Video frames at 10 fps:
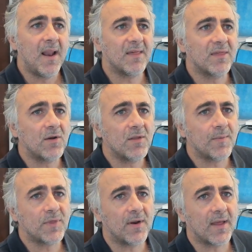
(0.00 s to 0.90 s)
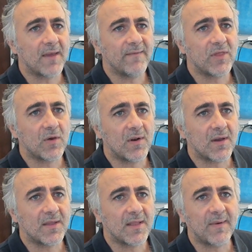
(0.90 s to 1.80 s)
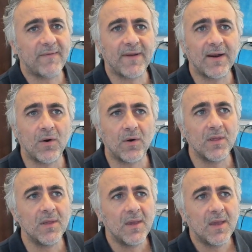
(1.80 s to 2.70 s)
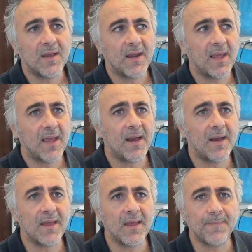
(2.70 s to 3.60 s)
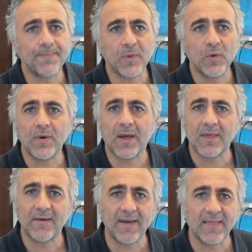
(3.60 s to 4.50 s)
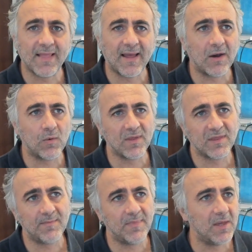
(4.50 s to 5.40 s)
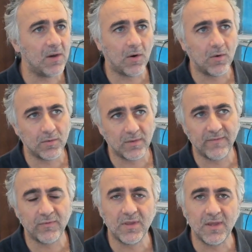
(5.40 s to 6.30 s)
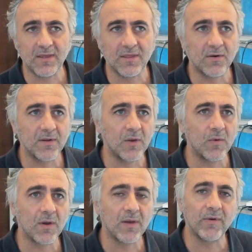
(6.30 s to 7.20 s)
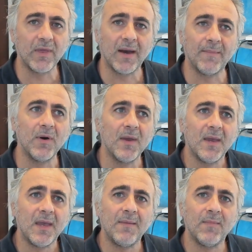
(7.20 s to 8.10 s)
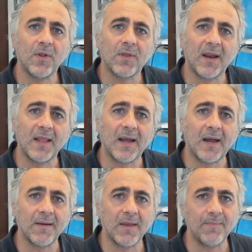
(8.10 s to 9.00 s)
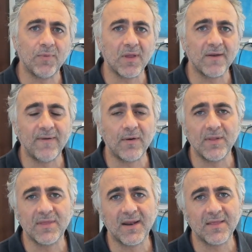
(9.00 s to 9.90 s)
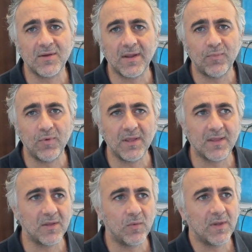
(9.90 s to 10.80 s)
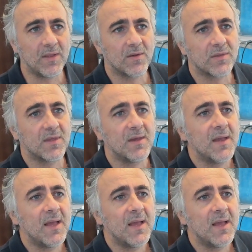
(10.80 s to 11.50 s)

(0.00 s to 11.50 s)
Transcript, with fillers: La seconda opzione, che invece è quella che andremo a fare noi, crea ehm, una chiavetta USB o un DVD, a seconda di quello che vogliamo, in modo tale da eh, poter fare un'installazione pulita di Windows.